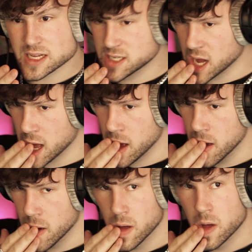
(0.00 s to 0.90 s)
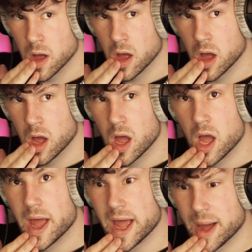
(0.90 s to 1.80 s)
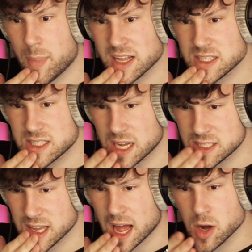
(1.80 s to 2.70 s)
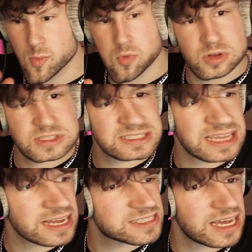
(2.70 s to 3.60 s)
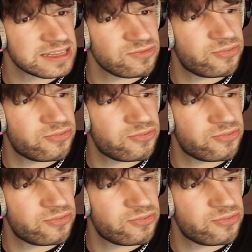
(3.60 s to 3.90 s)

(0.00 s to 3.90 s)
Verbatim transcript: der da? Er macht sich an sie ran, obwohl sie sagt, sie hat einen